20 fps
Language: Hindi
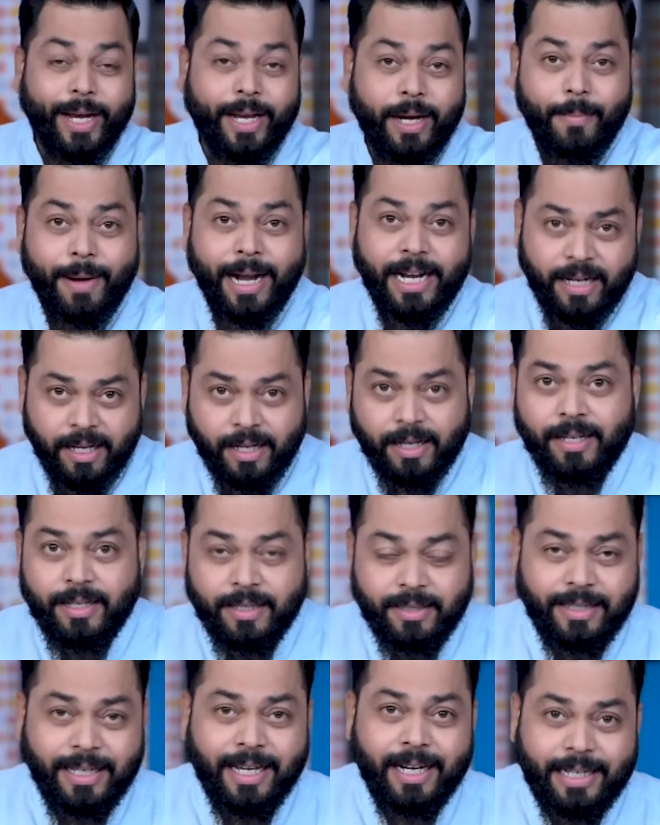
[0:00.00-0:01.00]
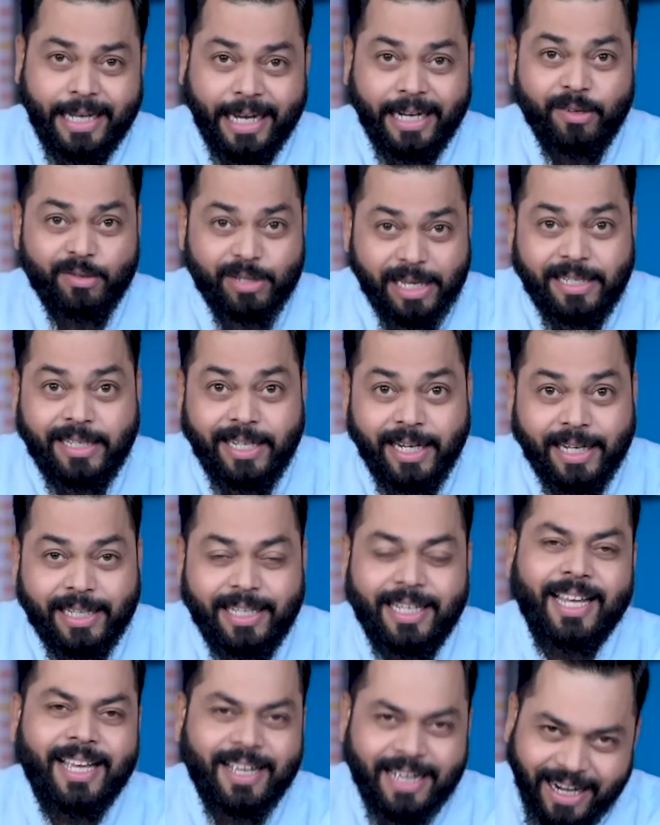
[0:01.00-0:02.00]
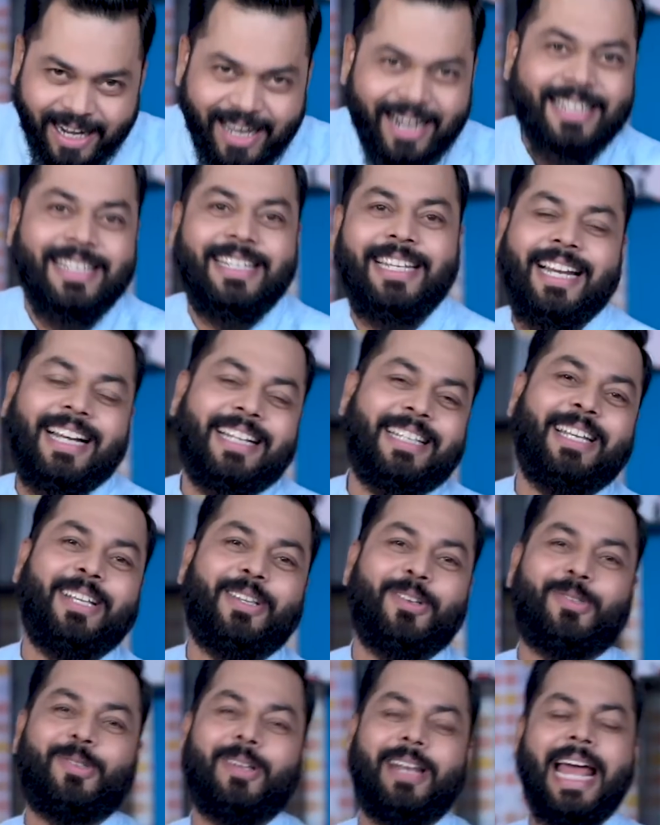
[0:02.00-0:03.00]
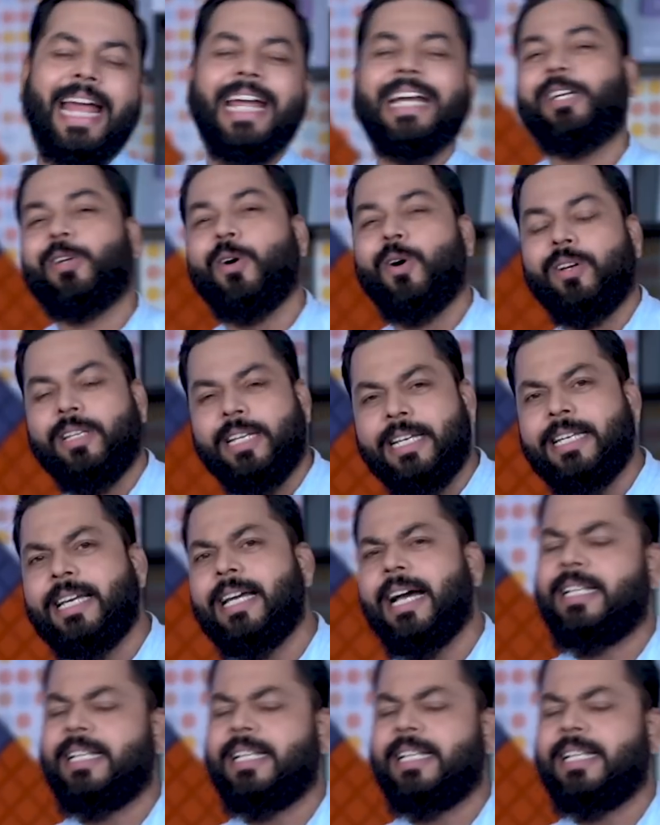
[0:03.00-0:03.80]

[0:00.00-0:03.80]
क्विक रिमाइंडर जी हाँ टेक न्यूज़ अच्छी लगती है अगर अच्छी लगती है दोस्तों लाइक ठोक दीजिए